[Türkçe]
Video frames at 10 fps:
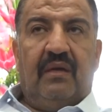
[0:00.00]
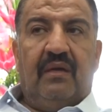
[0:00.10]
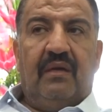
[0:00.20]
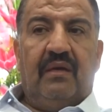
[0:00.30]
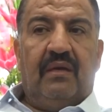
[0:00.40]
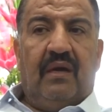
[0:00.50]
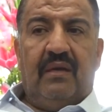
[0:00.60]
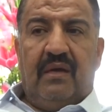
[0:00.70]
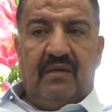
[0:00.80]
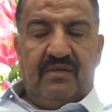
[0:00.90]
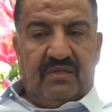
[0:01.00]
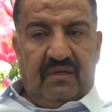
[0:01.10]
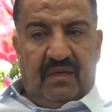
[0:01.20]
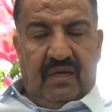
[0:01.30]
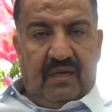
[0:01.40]
E, Allah'ın
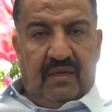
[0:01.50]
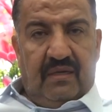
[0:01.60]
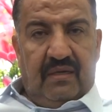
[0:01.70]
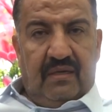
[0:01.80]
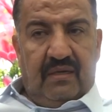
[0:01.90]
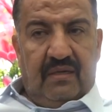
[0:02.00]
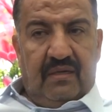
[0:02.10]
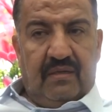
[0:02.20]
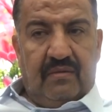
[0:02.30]
izniyle e,